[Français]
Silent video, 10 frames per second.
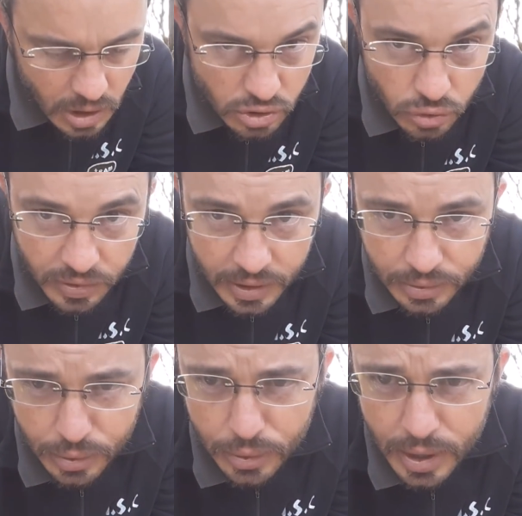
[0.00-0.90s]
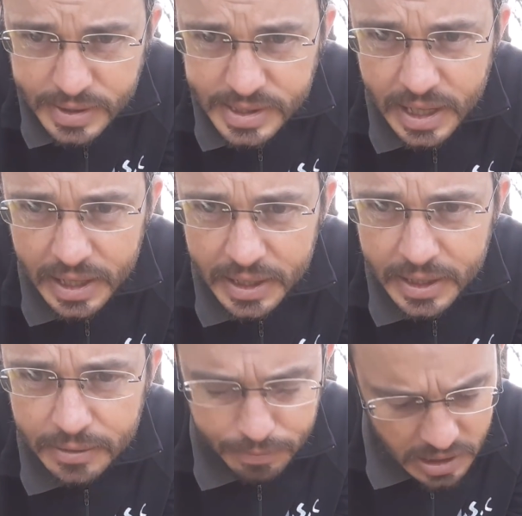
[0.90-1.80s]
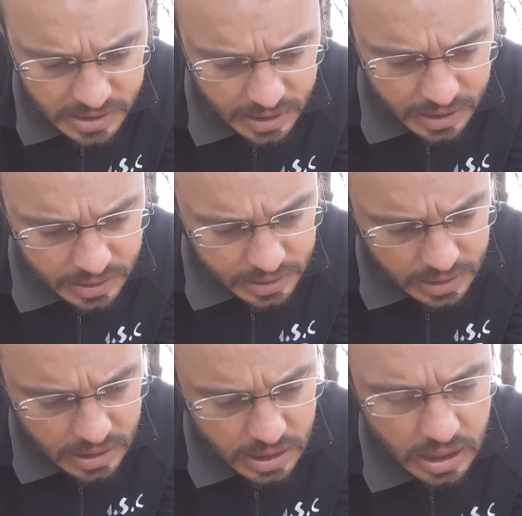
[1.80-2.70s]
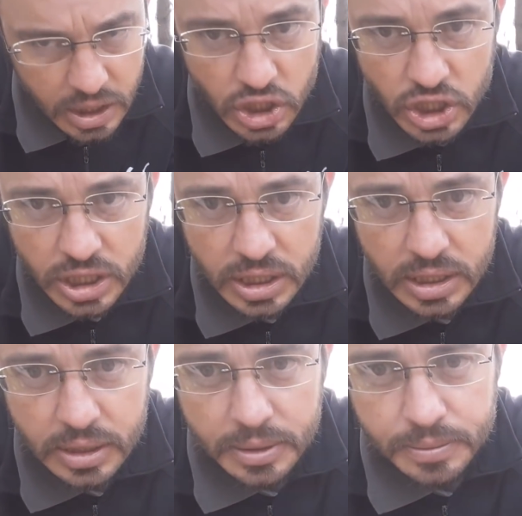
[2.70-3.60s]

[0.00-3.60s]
je suis en train d'installer, installer, enfin installer, écher